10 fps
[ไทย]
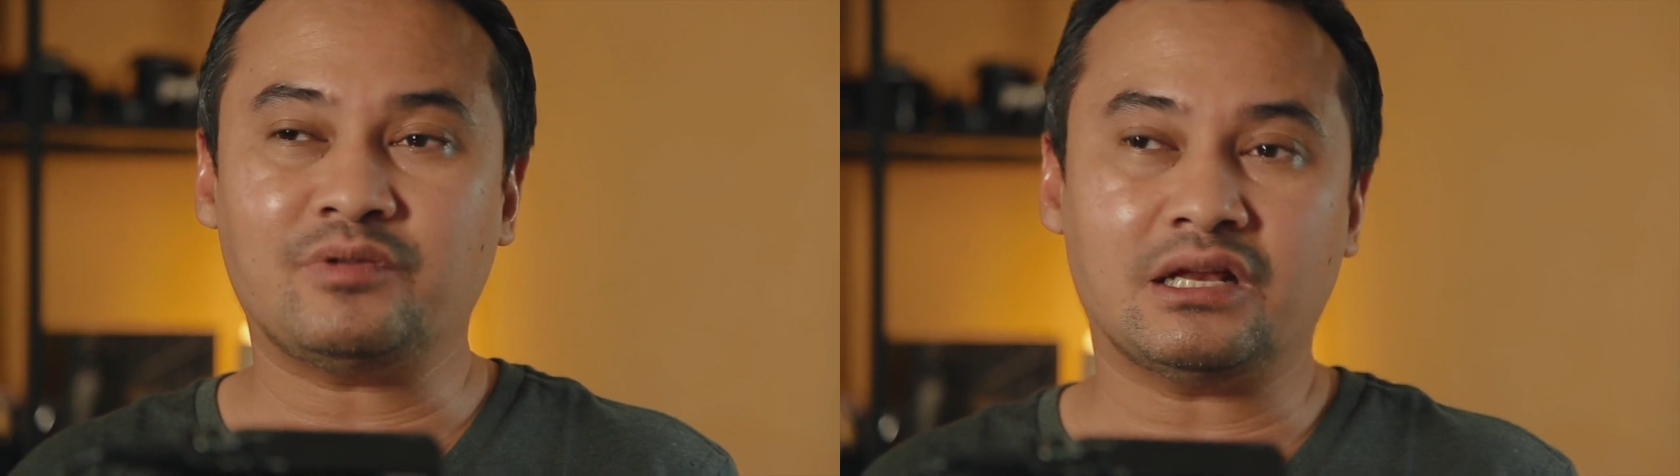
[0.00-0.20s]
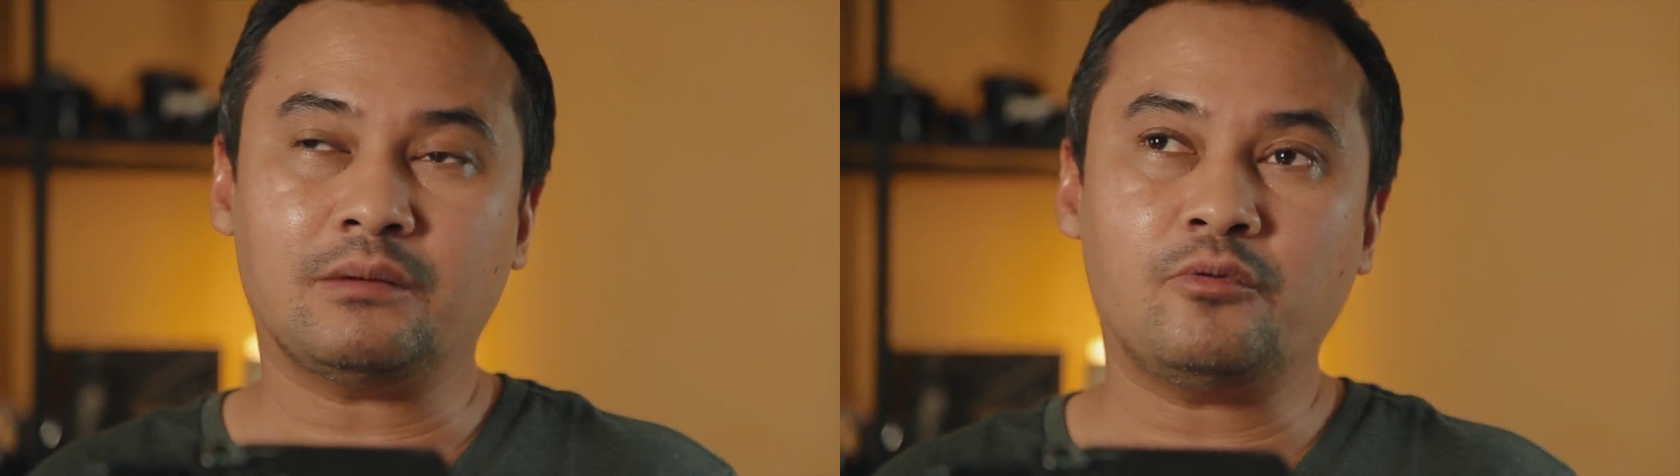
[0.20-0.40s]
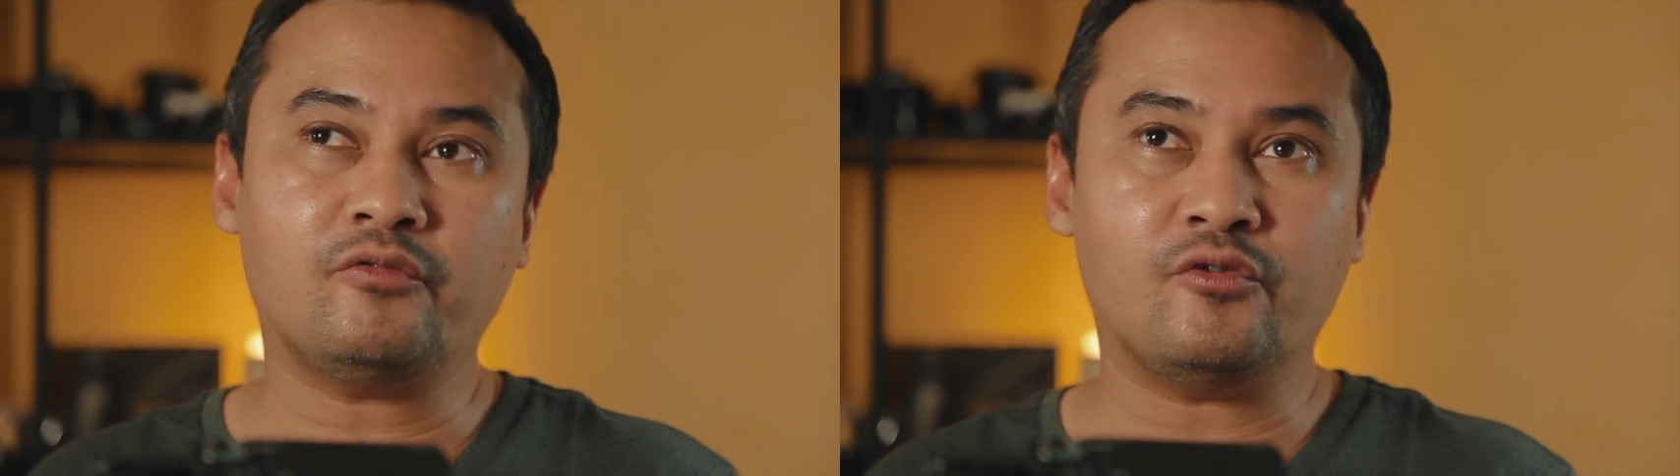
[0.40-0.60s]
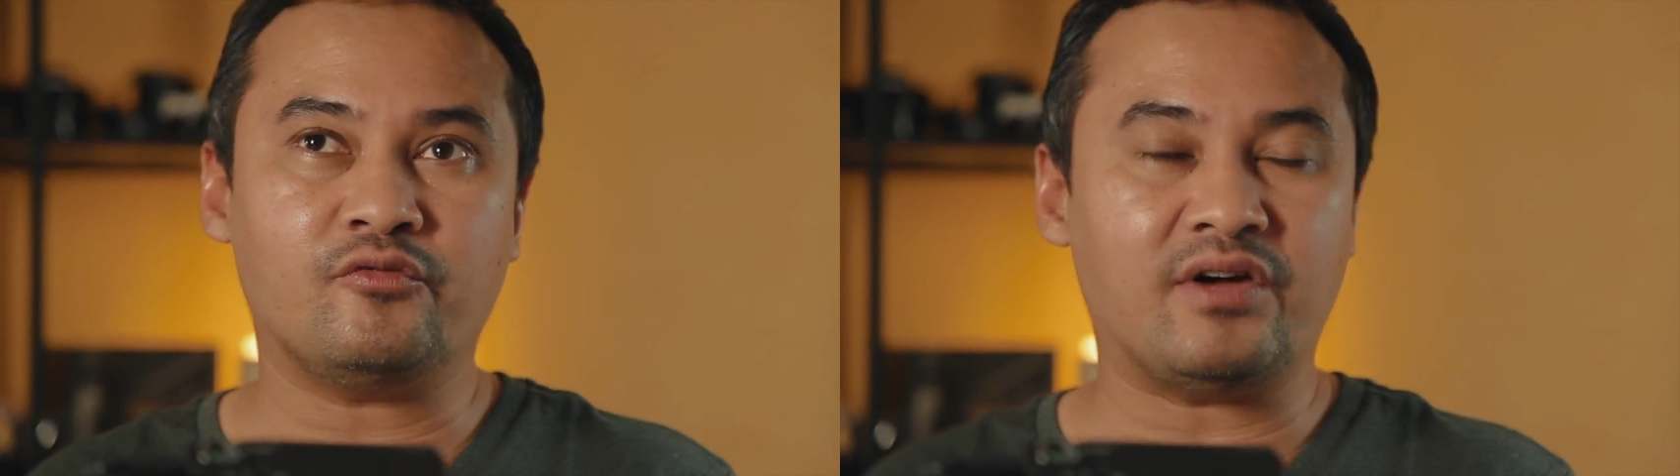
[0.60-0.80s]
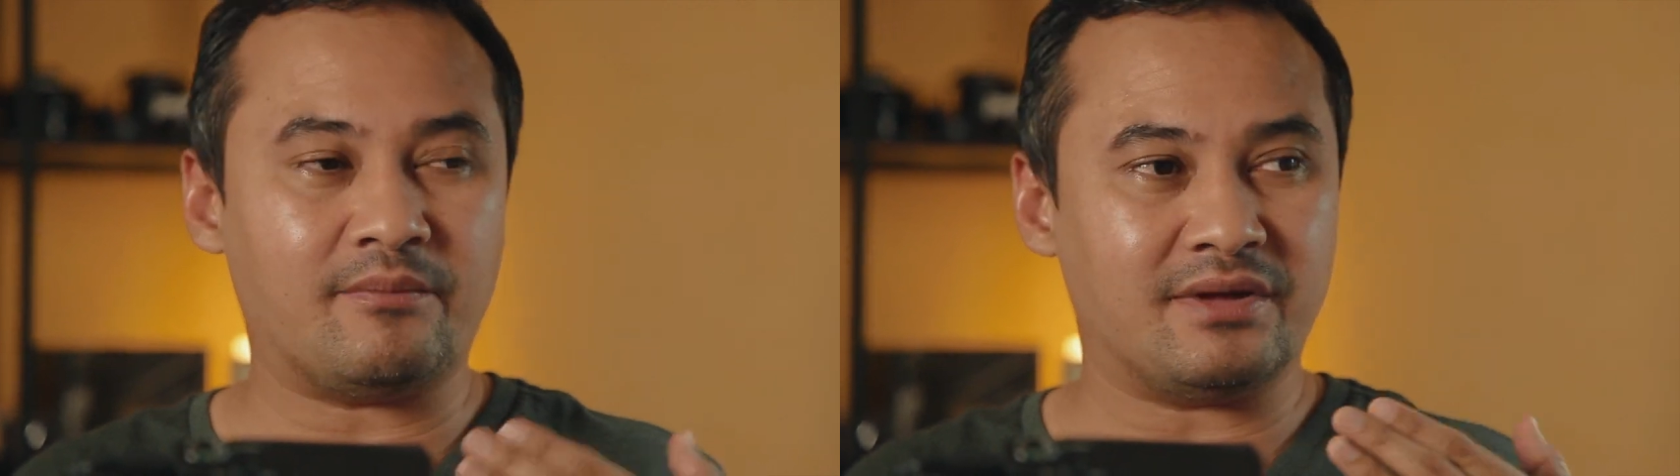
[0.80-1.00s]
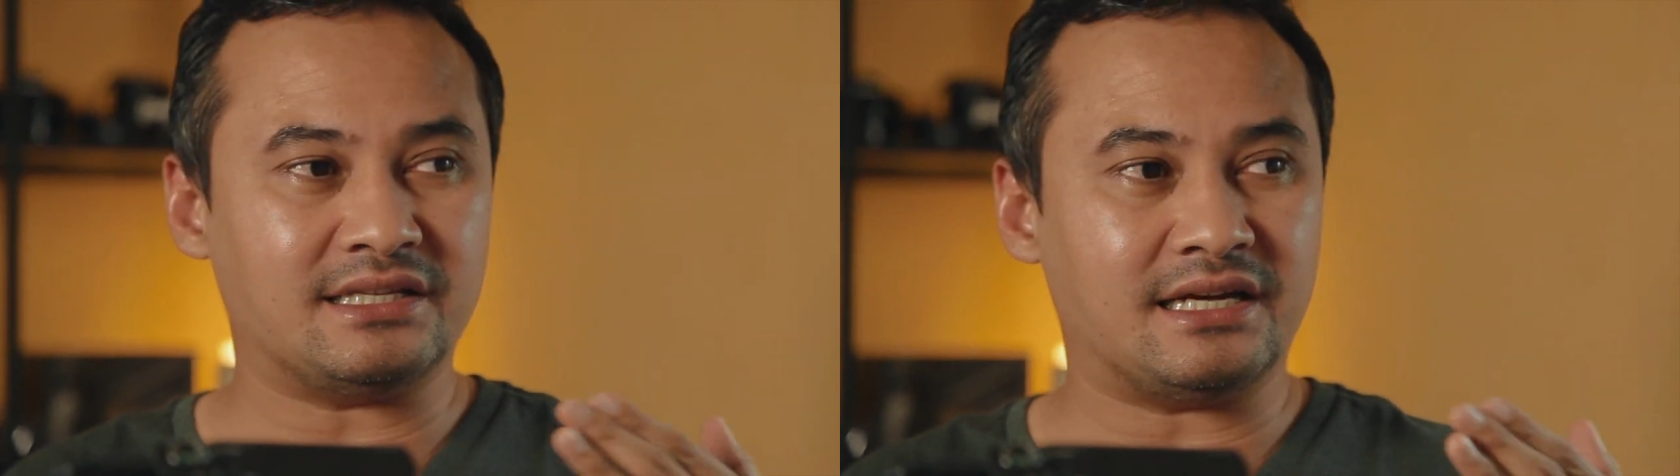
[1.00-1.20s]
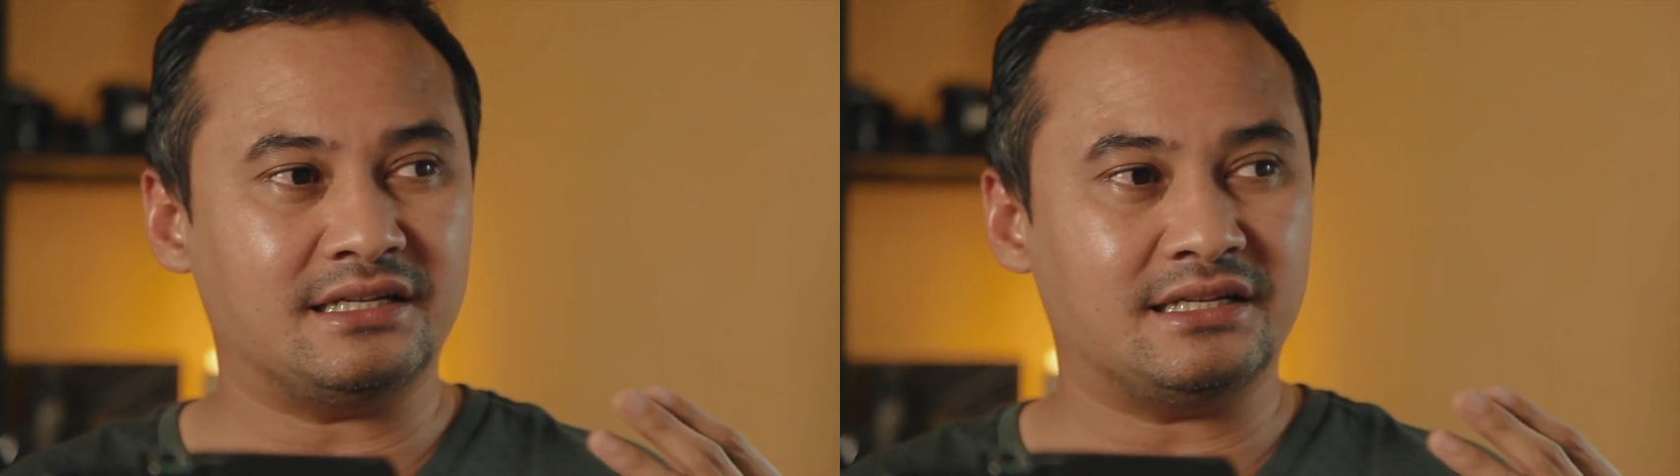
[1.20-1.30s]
แต่ถ้าพวกฟูลเฟรมมันจะ